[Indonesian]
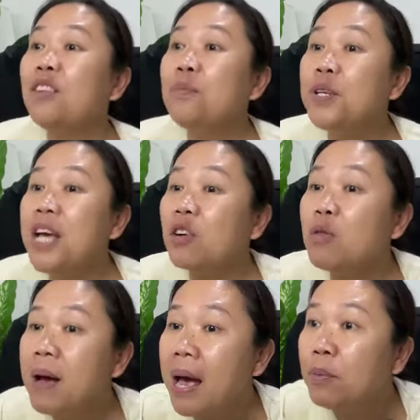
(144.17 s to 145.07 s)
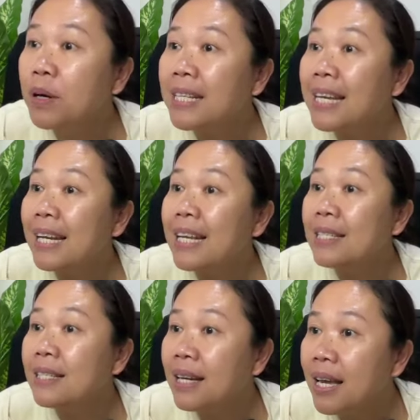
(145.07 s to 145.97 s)
itu punya rumah, bukan cari
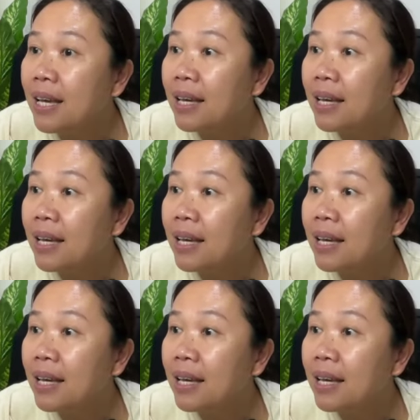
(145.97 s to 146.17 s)
istri.